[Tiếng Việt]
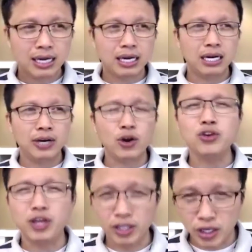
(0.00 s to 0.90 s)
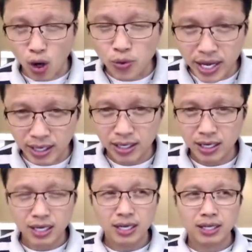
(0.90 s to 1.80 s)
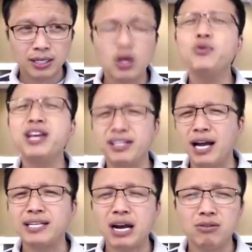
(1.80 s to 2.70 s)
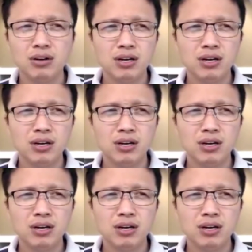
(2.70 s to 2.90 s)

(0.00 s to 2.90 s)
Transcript: à, nói chuyện thì vô duyên vô duyên tại sao